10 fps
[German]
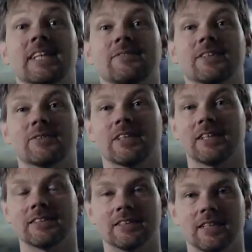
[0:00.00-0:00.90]
Das war schon der
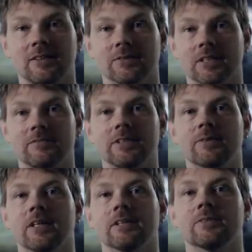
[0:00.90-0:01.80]
letzte Teil unserer
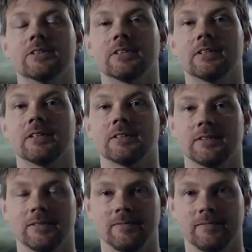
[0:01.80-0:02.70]
Videoreihe zu Citadels.